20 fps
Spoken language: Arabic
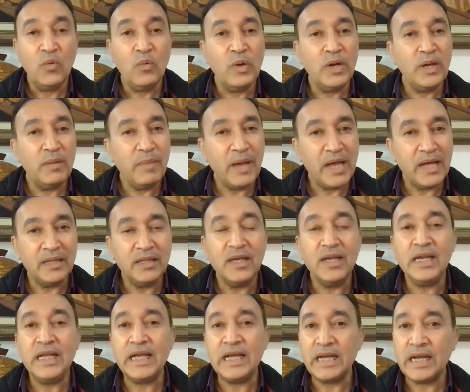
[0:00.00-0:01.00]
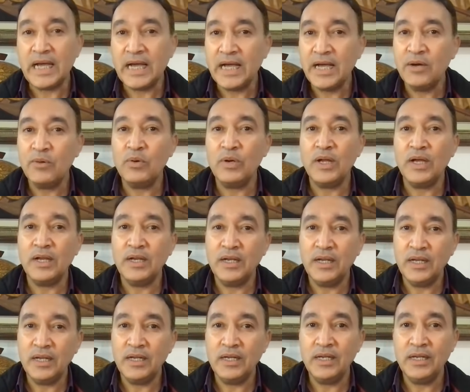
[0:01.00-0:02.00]
وانا مع ذلك كنحاول
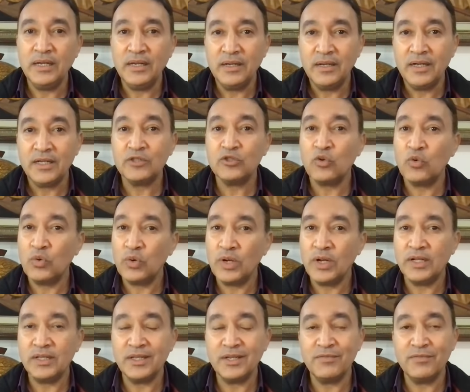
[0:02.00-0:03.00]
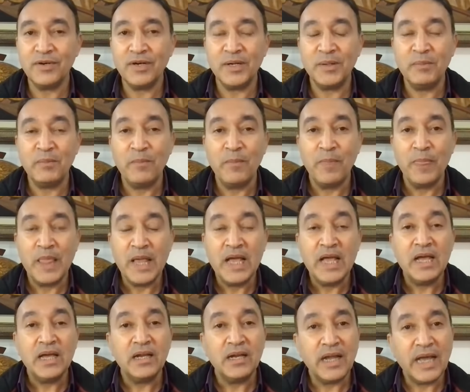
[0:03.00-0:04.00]
انني كتقول لطيفه
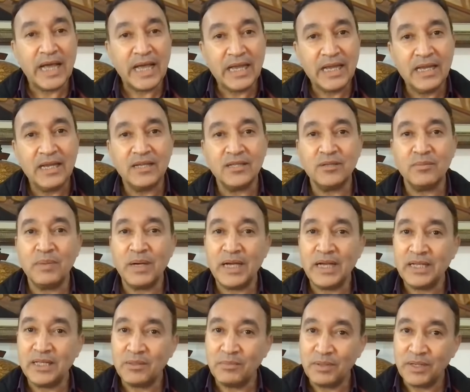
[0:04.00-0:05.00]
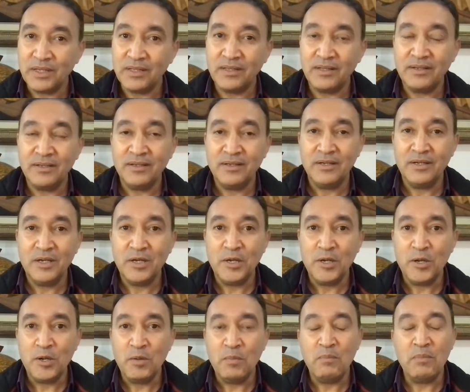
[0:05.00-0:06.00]
نخيط بخيط ابيض
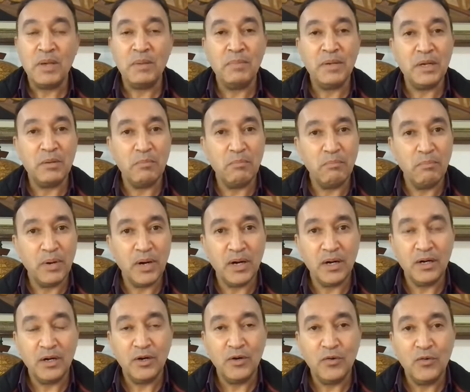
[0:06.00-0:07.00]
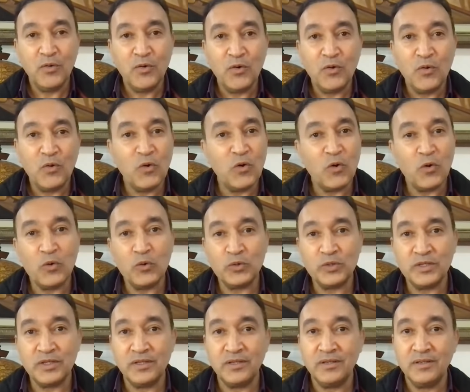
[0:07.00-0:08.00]
ما بين با
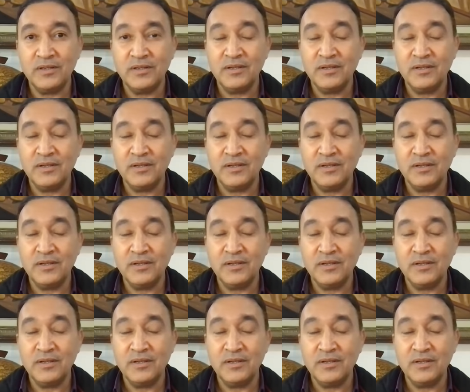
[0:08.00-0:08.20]
وخوتي